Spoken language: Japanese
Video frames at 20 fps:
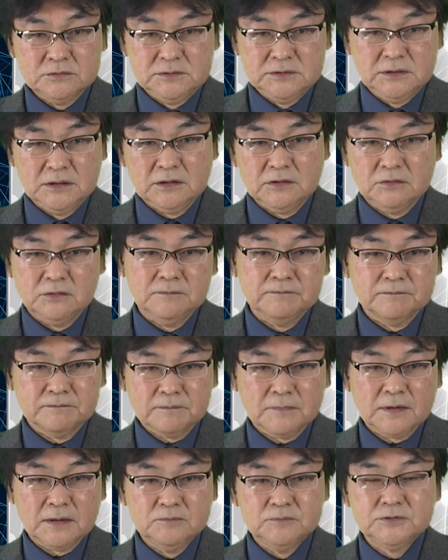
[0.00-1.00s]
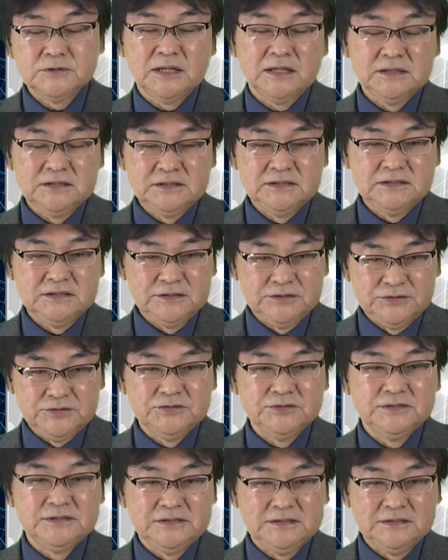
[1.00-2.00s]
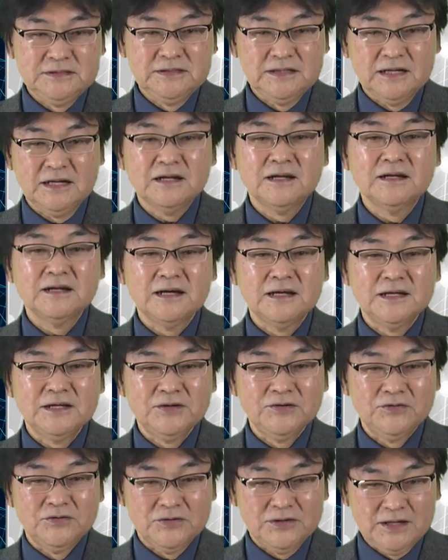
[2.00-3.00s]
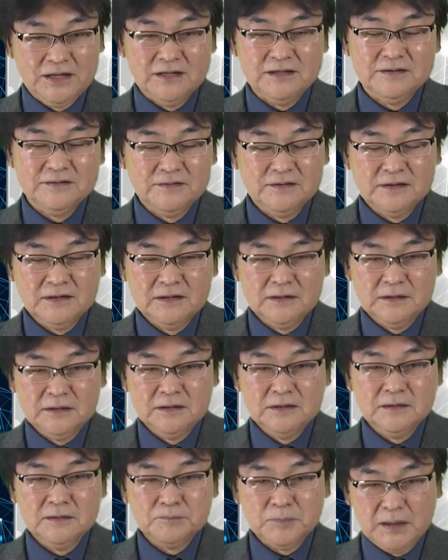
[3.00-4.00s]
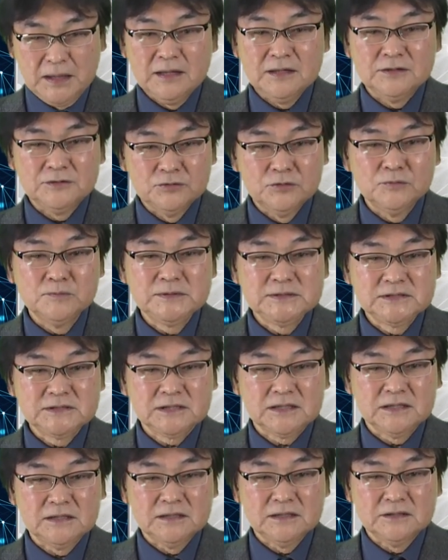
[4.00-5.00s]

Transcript: にあの豚に真珠にならないようなパールを見つけて